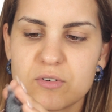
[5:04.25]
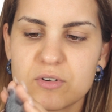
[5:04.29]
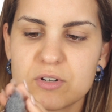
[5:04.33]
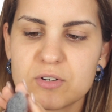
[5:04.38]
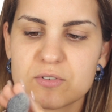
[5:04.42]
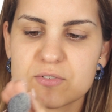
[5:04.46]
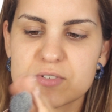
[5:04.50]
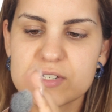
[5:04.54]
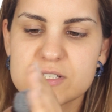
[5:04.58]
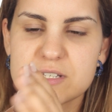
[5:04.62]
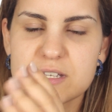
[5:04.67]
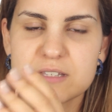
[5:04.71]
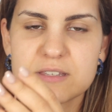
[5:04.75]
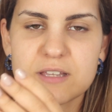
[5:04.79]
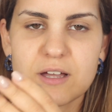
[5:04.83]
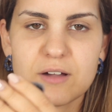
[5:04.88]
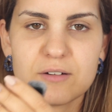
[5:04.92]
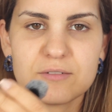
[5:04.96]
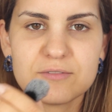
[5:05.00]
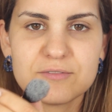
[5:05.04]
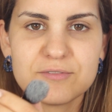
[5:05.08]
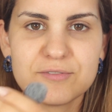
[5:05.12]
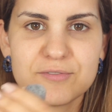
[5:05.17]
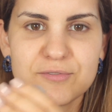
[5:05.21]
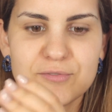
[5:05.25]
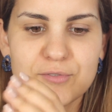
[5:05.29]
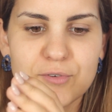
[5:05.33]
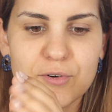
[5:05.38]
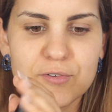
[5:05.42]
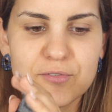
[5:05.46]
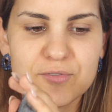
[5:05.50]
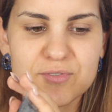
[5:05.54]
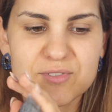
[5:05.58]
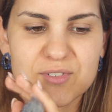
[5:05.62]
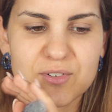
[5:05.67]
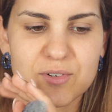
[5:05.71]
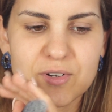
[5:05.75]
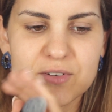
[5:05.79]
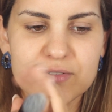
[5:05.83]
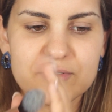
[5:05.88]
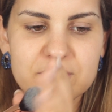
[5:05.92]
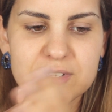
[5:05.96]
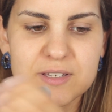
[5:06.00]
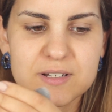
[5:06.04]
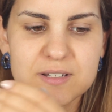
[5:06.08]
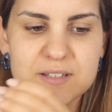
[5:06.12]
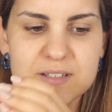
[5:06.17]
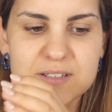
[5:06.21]
com que não seja tão fofo, estão a
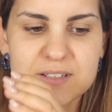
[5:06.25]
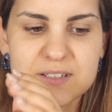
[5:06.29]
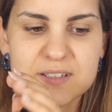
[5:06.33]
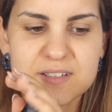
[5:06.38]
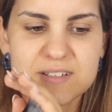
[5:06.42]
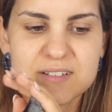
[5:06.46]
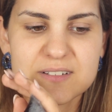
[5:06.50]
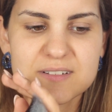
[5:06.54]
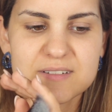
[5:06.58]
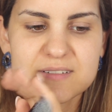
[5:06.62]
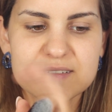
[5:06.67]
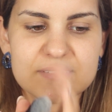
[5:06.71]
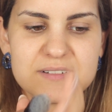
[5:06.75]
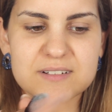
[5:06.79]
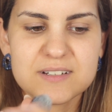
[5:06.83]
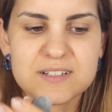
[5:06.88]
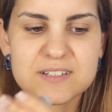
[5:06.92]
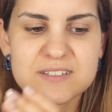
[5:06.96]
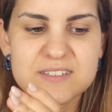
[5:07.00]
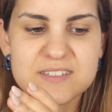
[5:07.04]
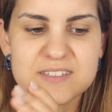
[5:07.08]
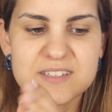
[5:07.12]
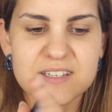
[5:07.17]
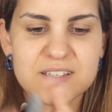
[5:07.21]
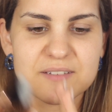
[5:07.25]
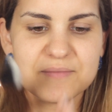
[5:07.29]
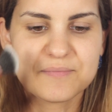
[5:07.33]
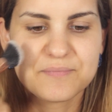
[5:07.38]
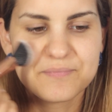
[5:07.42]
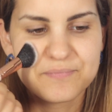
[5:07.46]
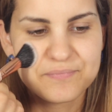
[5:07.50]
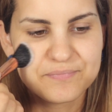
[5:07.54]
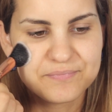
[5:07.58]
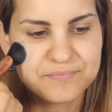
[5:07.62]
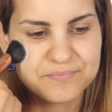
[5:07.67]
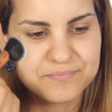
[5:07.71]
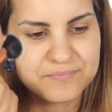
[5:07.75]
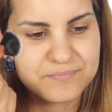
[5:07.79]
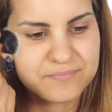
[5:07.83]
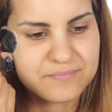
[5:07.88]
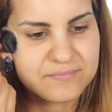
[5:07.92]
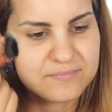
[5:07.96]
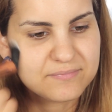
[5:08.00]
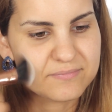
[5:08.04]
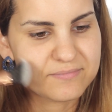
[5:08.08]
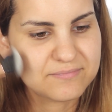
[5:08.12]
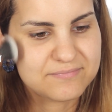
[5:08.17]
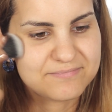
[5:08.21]
ver? Não sei.
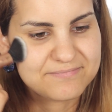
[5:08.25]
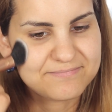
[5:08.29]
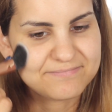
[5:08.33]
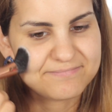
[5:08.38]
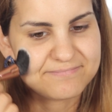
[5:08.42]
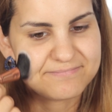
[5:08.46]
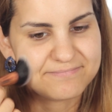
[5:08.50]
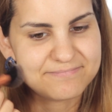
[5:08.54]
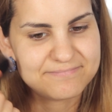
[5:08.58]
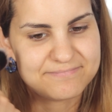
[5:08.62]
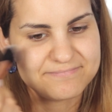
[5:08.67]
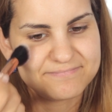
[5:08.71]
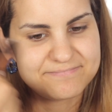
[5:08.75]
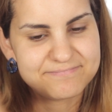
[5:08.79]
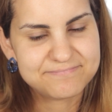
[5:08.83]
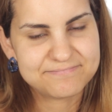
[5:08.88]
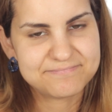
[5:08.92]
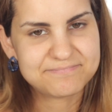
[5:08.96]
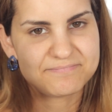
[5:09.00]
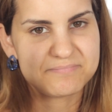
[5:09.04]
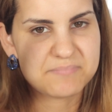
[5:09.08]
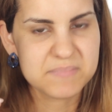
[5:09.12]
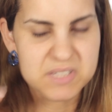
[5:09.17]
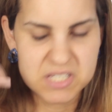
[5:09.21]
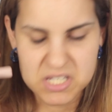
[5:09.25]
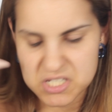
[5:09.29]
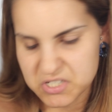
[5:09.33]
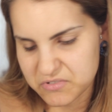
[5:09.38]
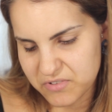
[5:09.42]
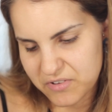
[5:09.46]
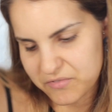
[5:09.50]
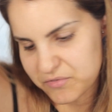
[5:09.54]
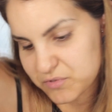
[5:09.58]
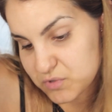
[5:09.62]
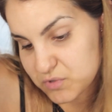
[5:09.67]
Hum, mas acho que vai